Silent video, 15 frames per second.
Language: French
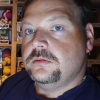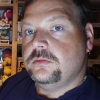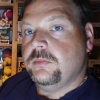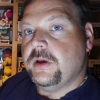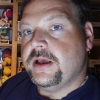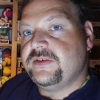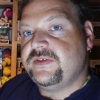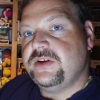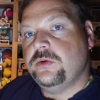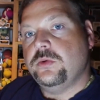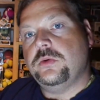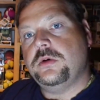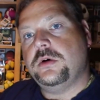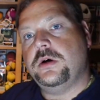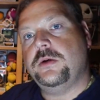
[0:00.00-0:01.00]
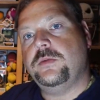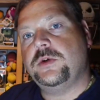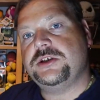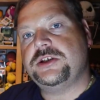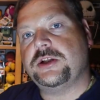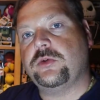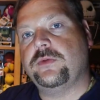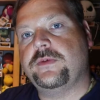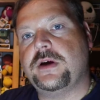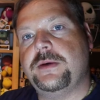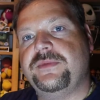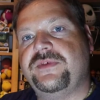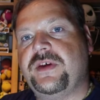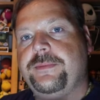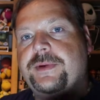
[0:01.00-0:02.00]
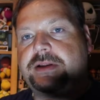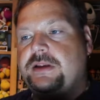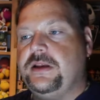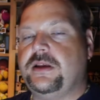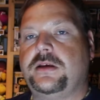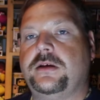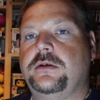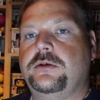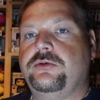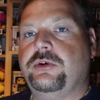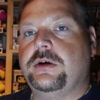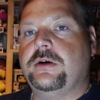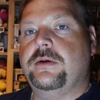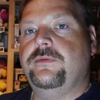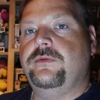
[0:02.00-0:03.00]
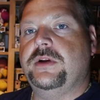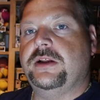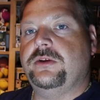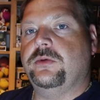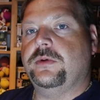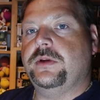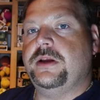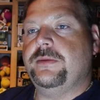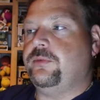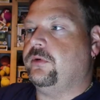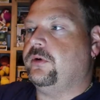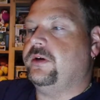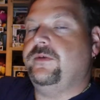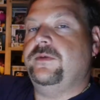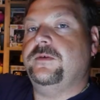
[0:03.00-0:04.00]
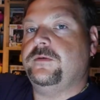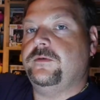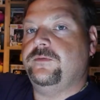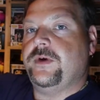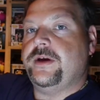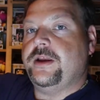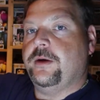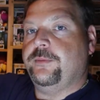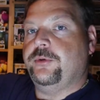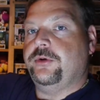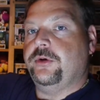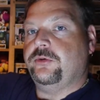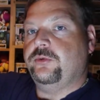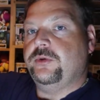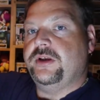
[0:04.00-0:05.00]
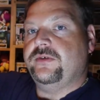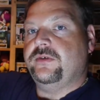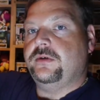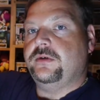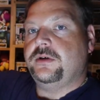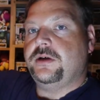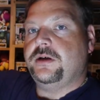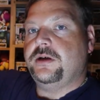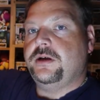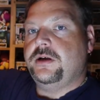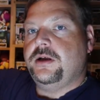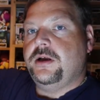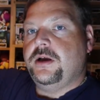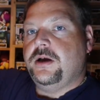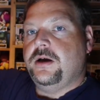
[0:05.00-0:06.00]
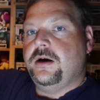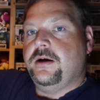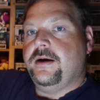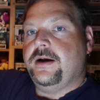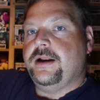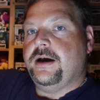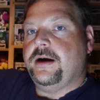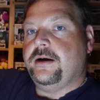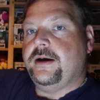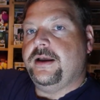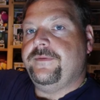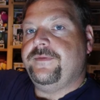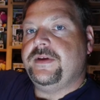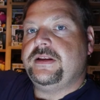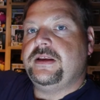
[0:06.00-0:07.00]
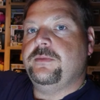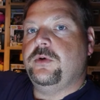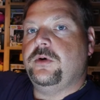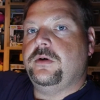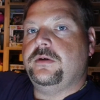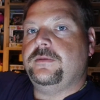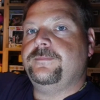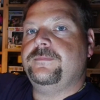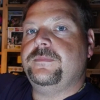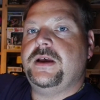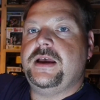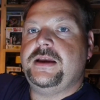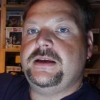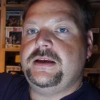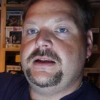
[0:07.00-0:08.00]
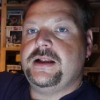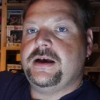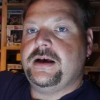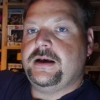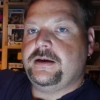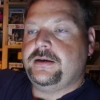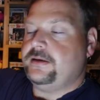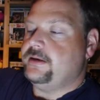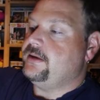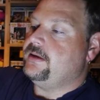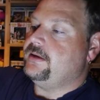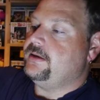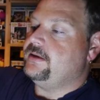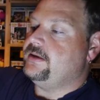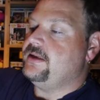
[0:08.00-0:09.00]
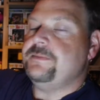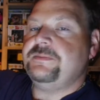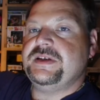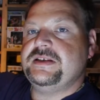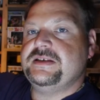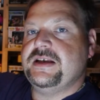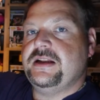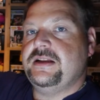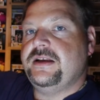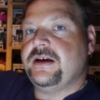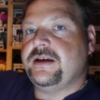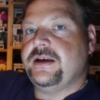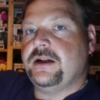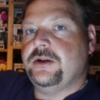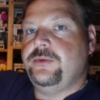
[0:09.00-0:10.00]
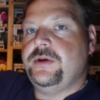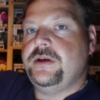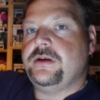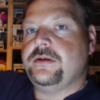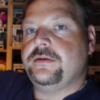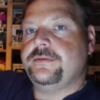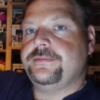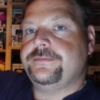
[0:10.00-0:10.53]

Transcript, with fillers: Mais sinon, euh, moi je la trouve quand même sympathique. Je vais quand même vous la tourner pour que vous voyez un peu dans tous les angles. Voilà, effectivement, il a des petites ailes derrière lui.